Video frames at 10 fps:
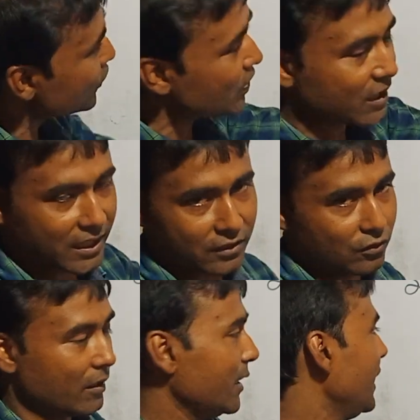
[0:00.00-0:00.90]
হোস্বীকার কাজ
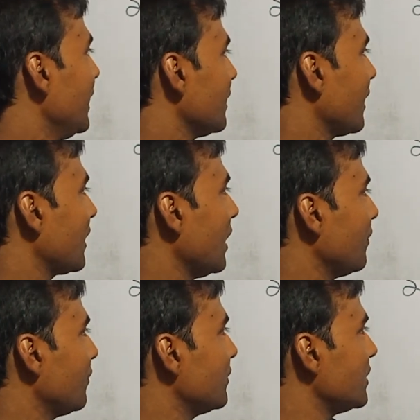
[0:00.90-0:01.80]
করে তাহলে
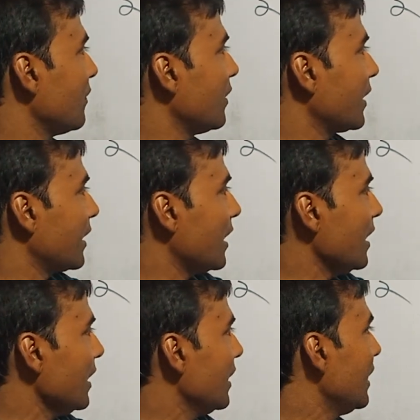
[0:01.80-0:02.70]
কাফ যাবার কা
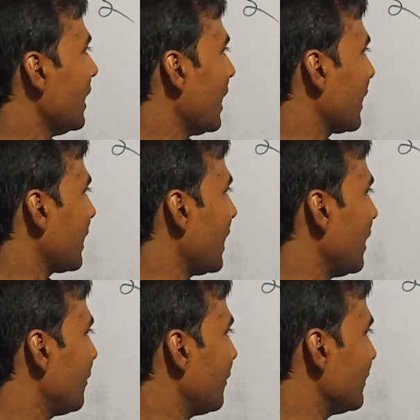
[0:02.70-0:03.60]
আর
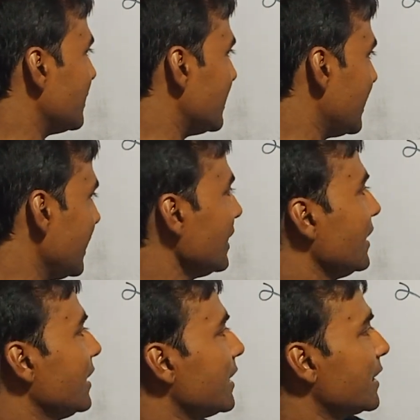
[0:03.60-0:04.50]
কাফ জের
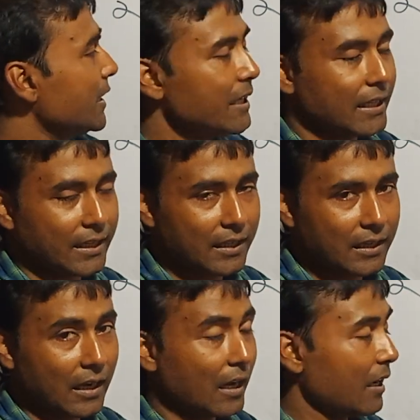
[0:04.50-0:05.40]
কি
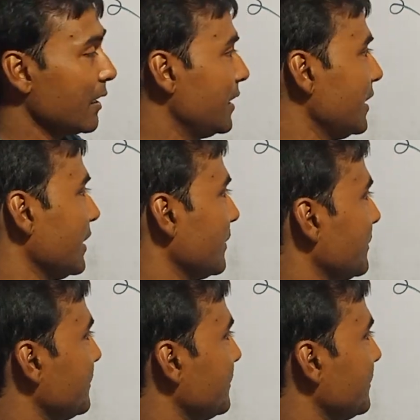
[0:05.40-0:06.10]
কা কি